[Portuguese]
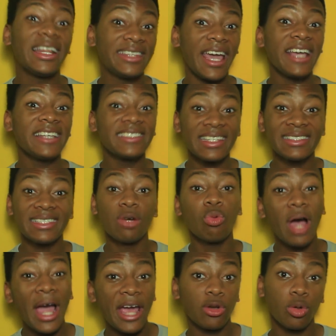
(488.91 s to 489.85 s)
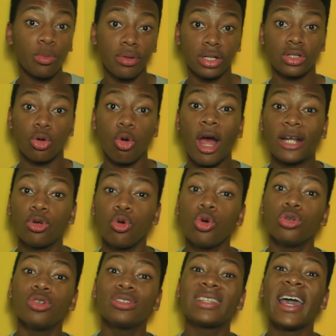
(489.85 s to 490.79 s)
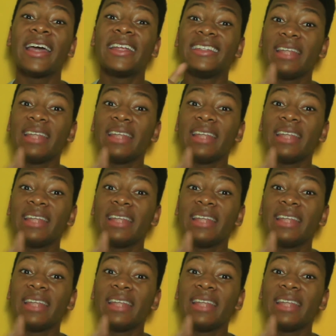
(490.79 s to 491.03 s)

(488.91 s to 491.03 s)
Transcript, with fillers: até a estação Aeroporto Guarulhos,